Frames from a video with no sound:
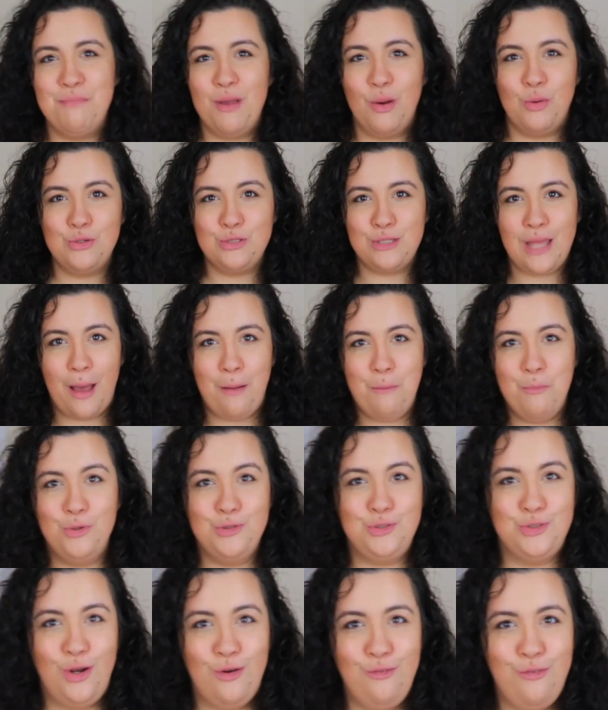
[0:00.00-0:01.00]
Me gusta
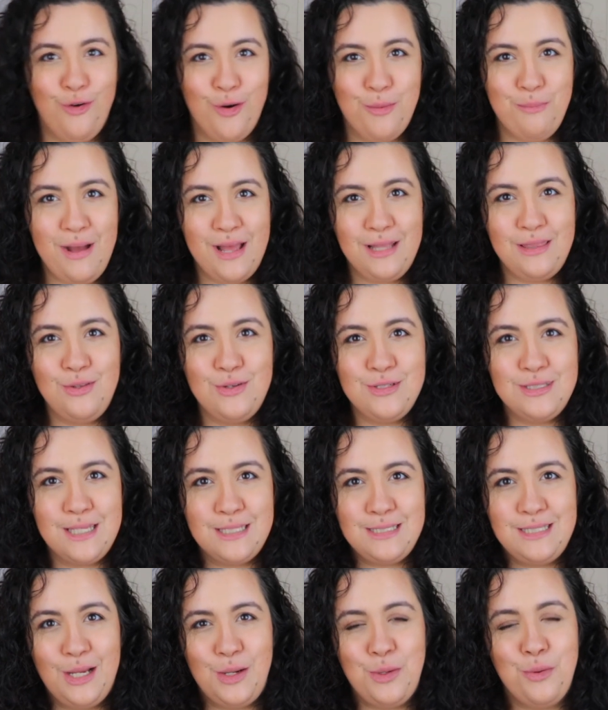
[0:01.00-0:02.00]
mucho el formato, es
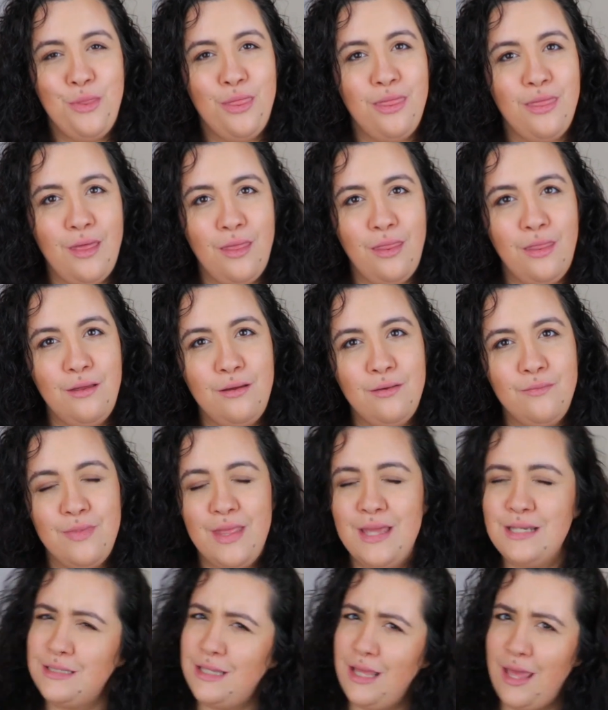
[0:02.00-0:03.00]
así cruzado,
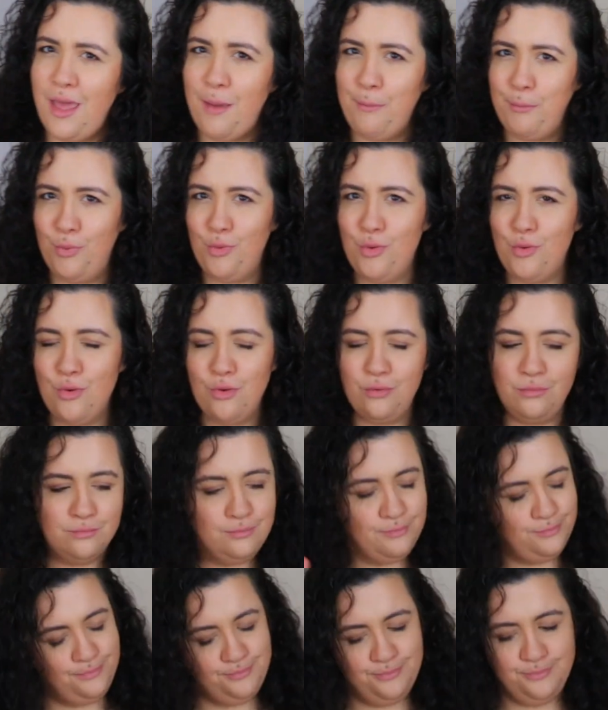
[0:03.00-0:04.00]
es de buju,
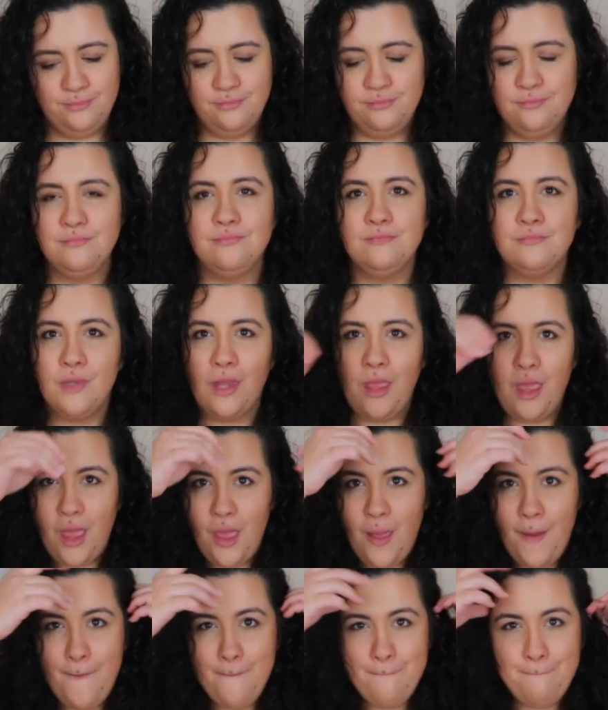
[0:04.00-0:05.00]

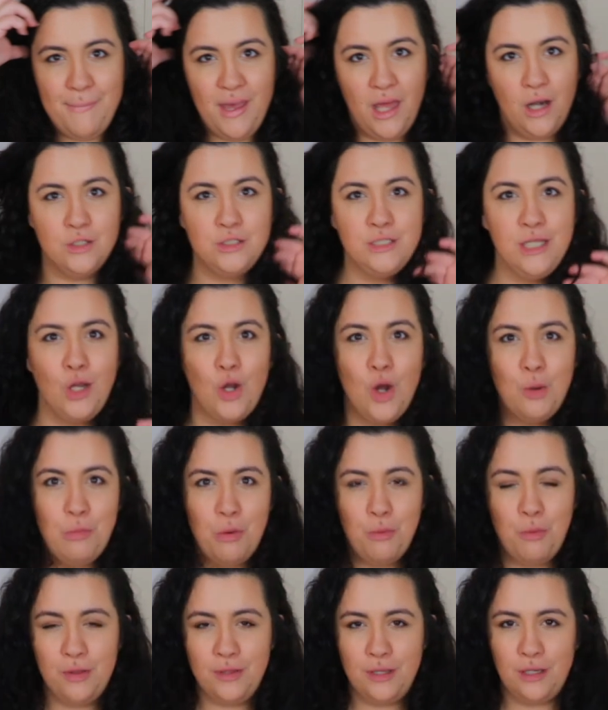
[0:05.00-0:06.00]
pero sí,
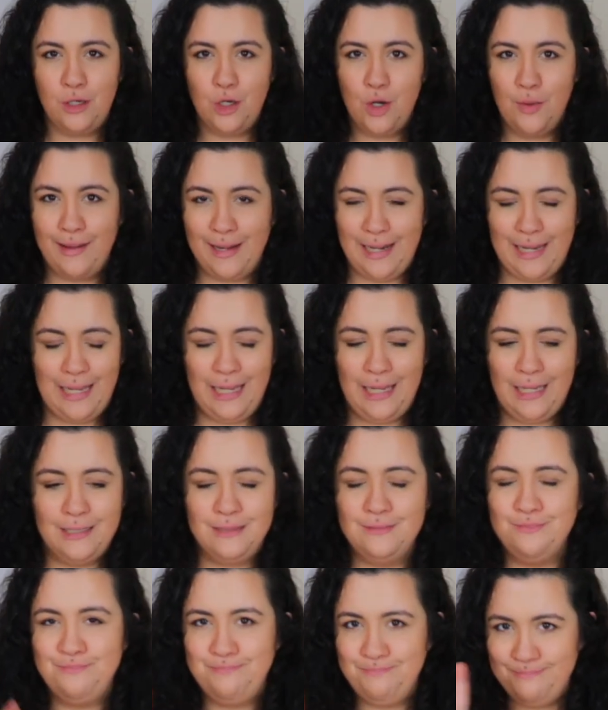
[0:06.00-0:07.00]
como body no vale,
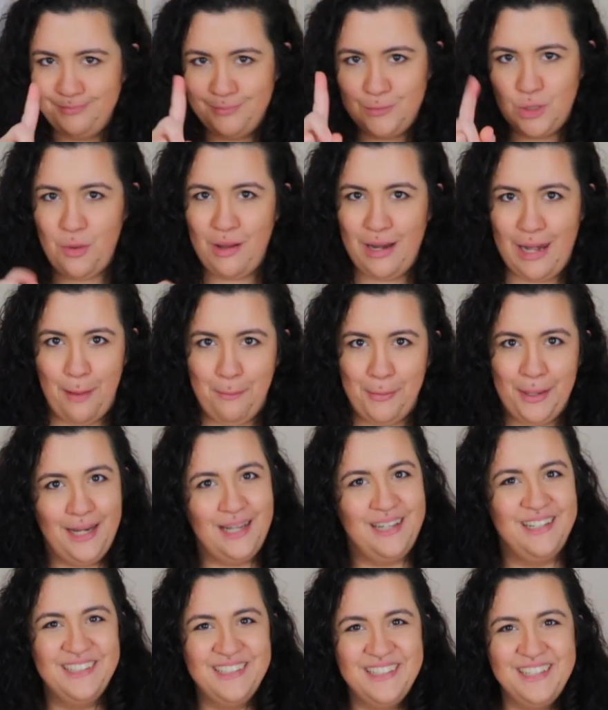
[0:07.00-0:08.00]
no vale la pena.